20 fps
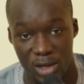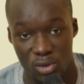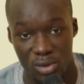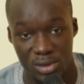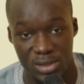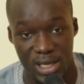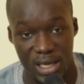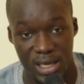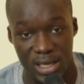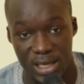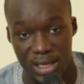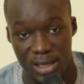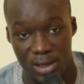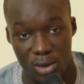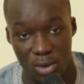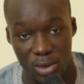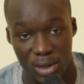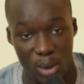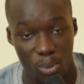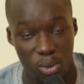Donc c'est,
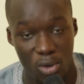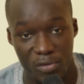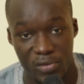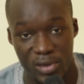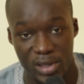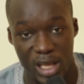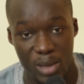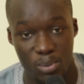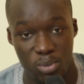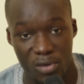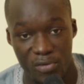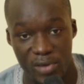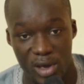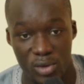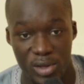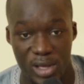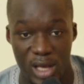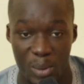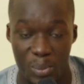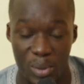on en profitait pour faire
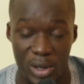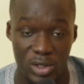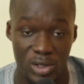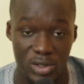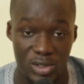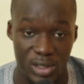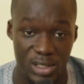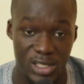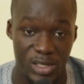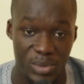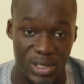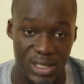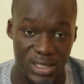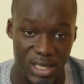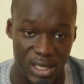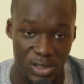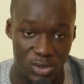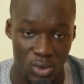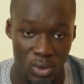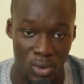une campagne de
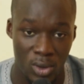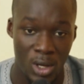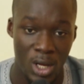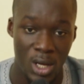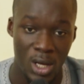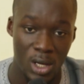sensibilisation.